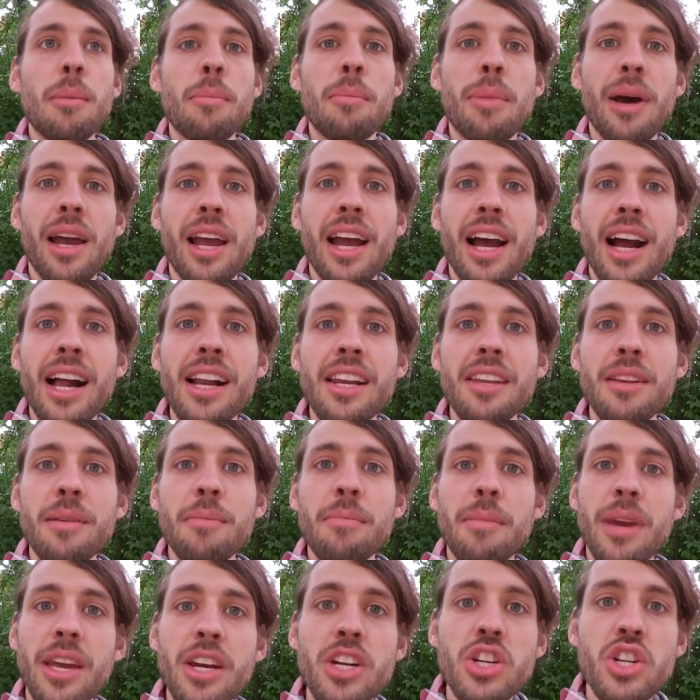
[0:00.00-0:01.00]
bei allen
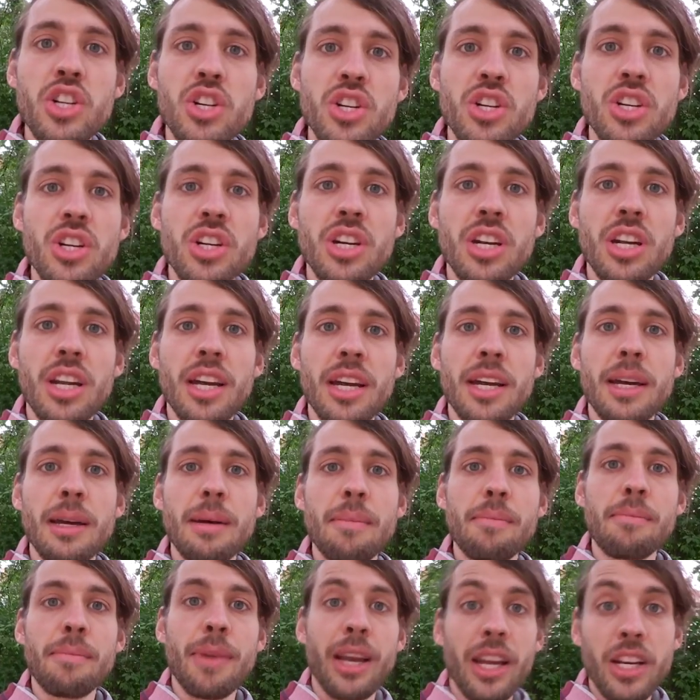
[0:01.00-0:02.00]
Menschen
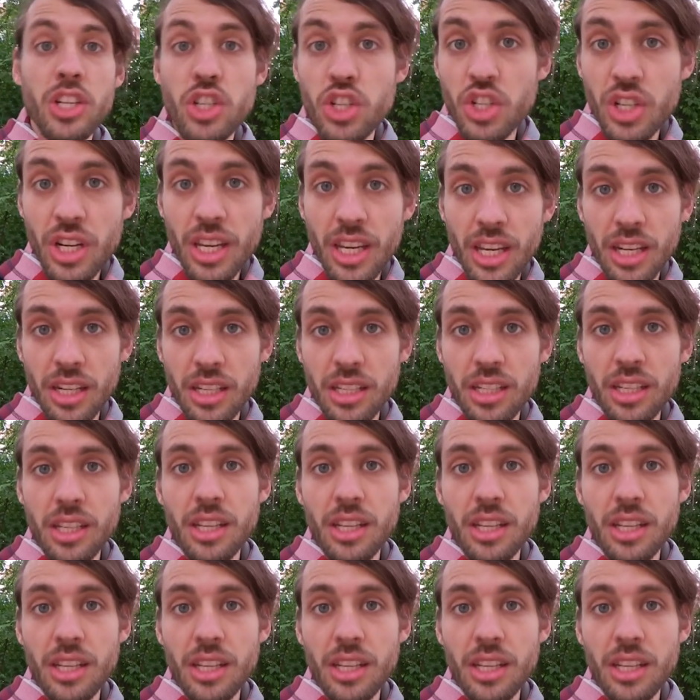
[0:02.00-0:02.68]
ähm, entsteht.